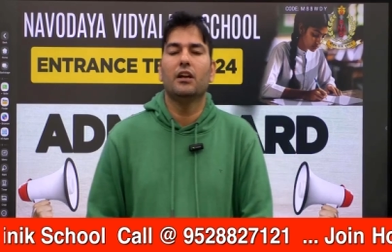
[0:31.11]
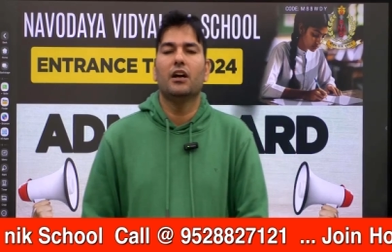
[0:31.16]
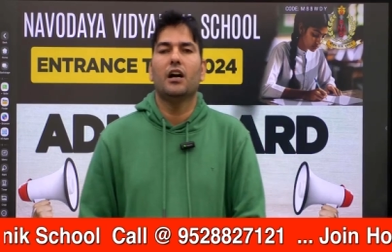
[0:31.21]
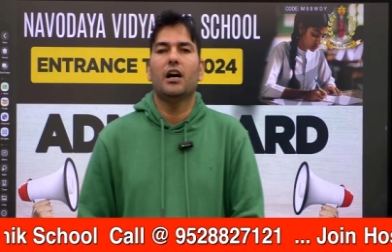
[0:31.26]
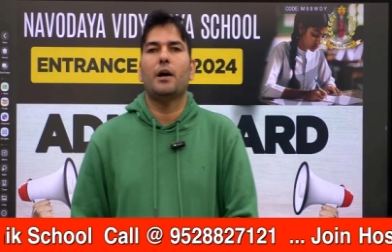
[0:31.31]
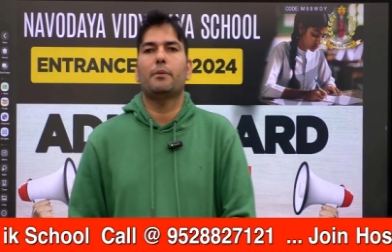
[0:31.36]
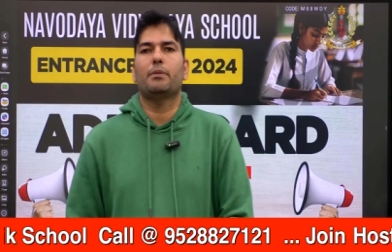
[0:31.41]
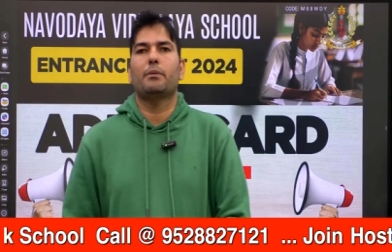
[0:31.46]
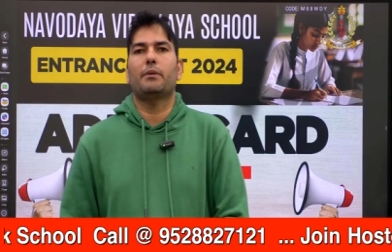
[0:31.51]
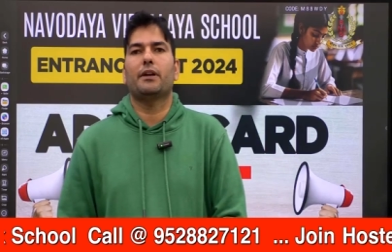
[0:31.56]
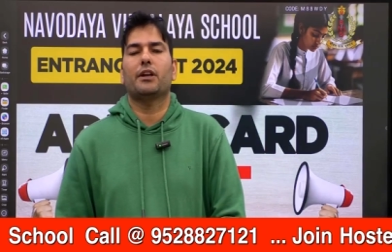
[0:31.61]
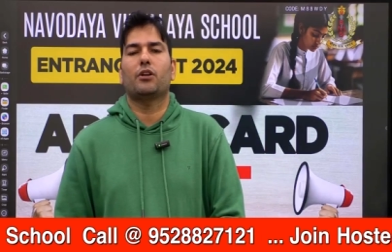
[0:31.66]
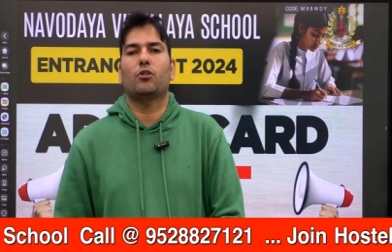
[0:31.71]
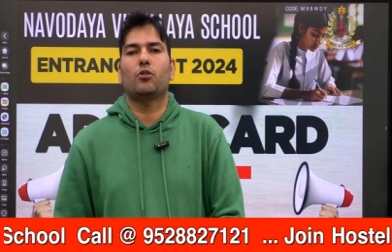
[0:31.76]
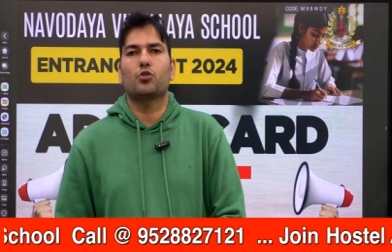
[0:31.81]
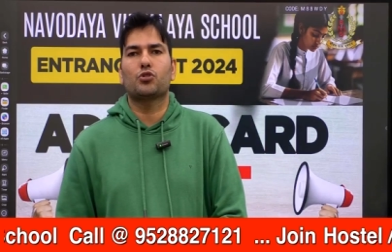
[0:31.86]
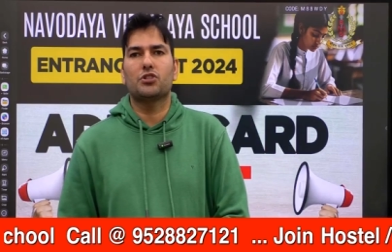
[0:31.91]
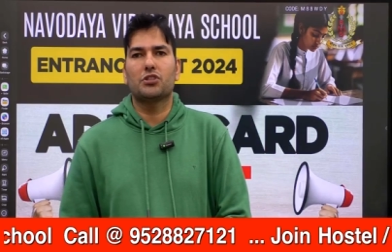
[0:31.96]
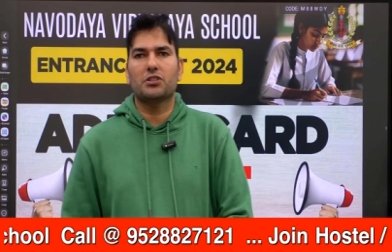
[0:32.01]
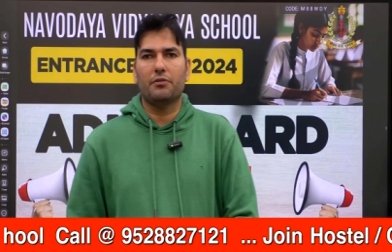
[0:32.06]
आप हमारे
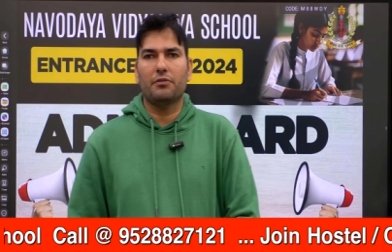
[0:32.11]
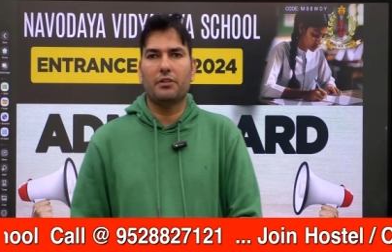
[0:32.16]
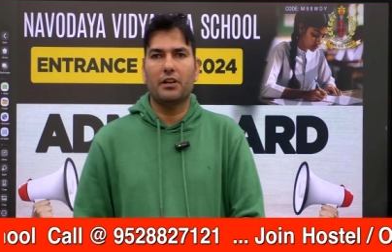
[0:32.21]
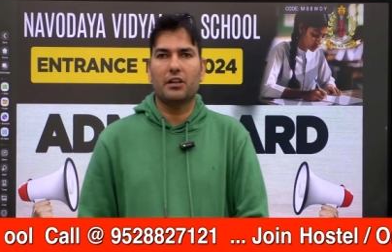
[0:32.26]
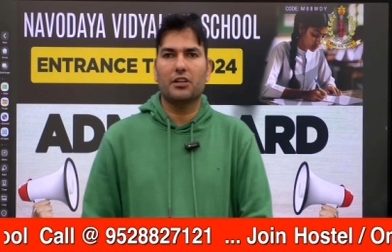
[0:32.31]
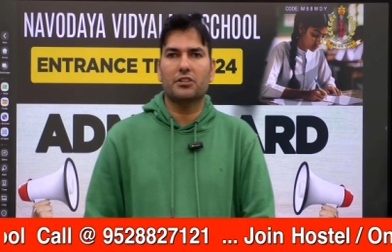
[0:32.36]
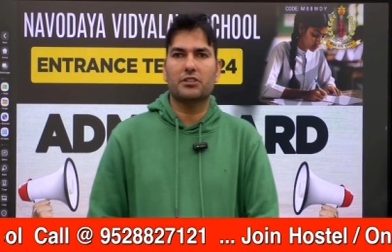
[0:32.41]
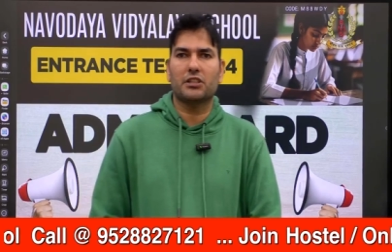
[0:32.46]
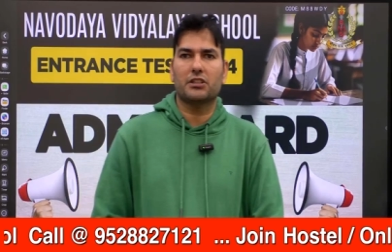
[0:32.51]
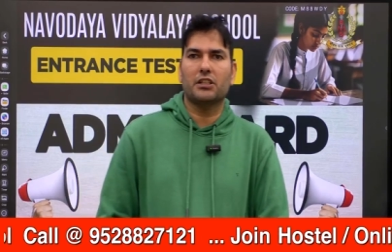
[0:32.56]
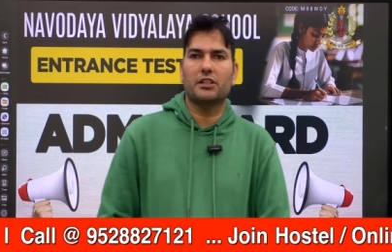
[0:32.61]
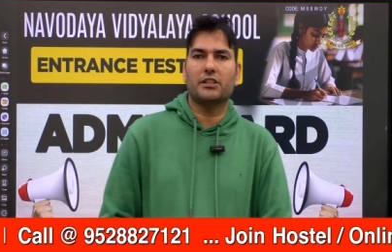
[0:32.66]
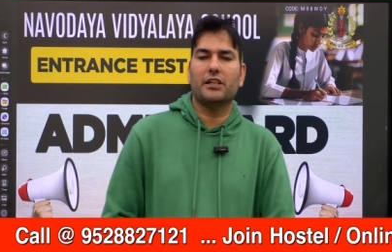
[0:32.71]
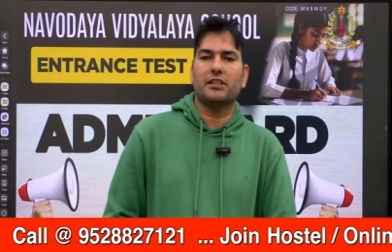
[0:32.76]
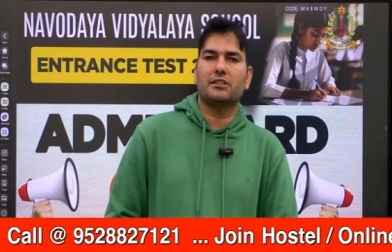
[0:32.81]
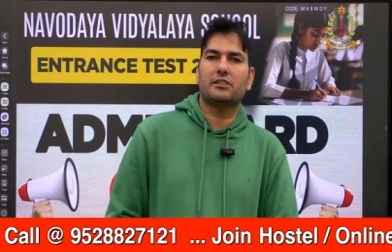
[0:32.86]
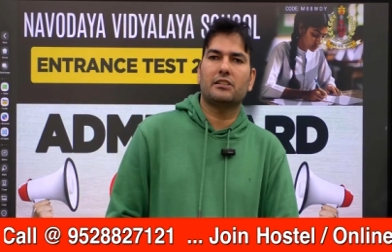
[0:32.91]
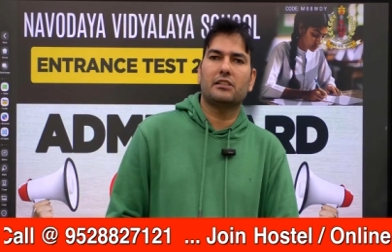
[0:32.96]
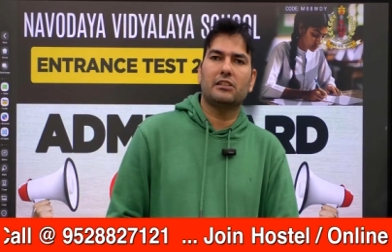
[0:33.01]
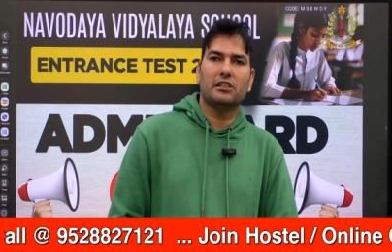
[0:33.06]
कोर्सेज अवेल कर सकते हैं
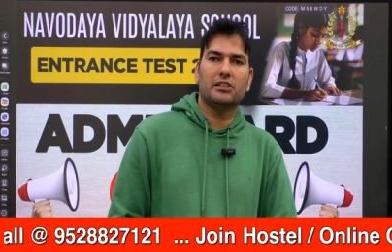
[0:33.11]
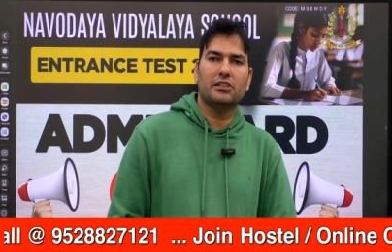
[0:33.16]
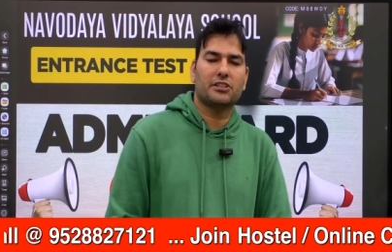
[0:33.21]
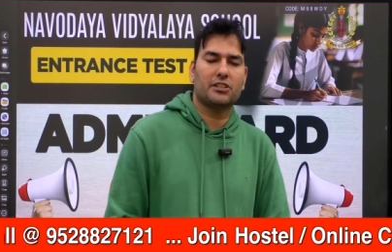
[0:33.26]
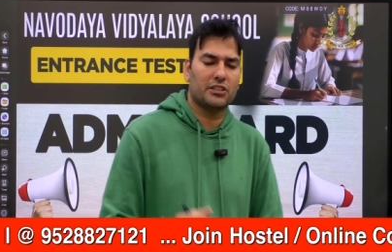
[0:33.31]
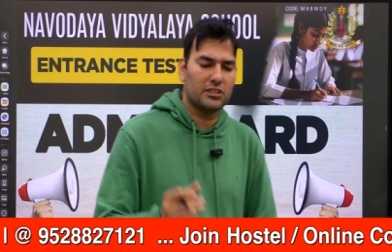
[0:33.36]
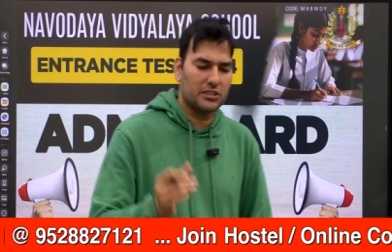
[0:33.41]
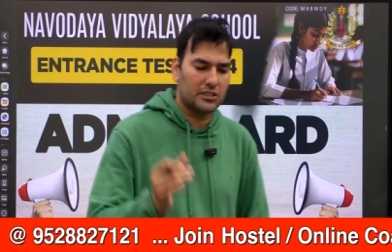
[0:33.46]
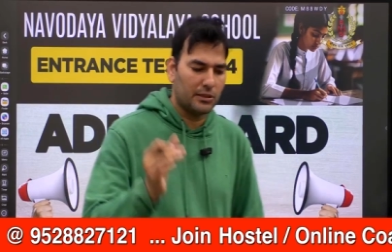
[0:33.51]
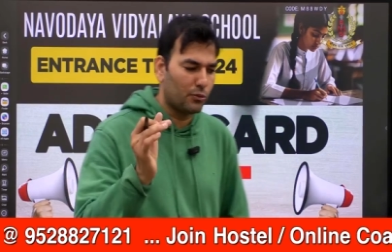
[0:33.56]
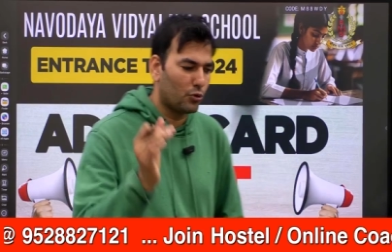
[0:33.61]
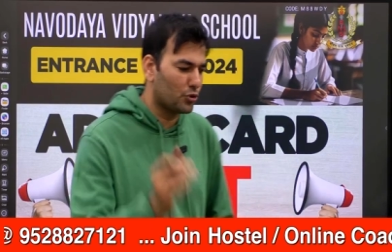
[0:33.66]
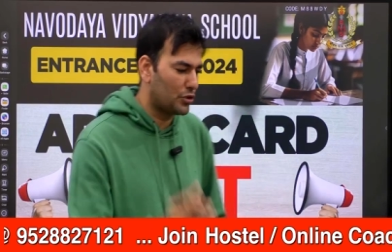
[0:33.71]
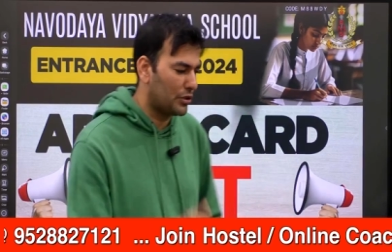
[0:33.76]
टेस्ट सीरीज ले सकते हैं सब कुछ